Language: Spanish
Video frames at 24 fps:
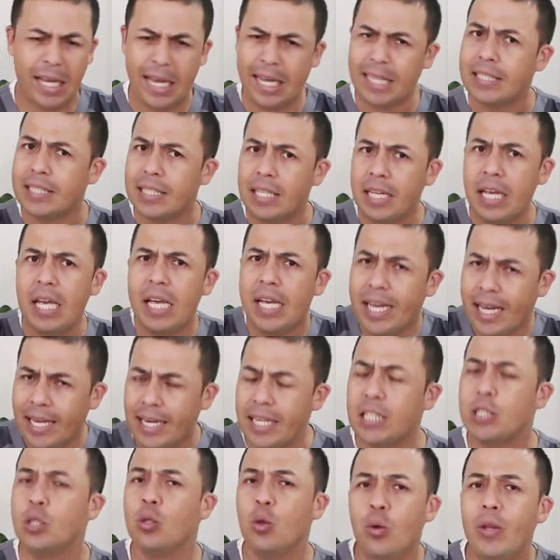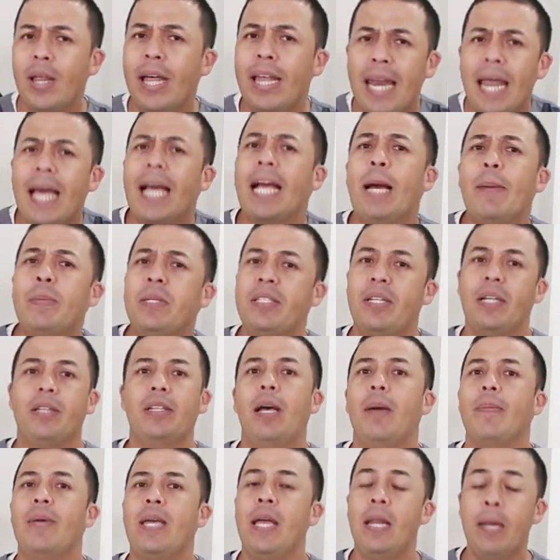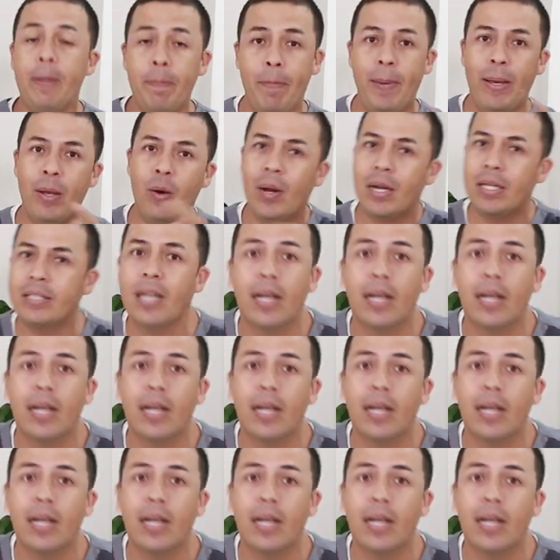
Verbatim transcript: que sí, que le sudan la camiseta bien, pero al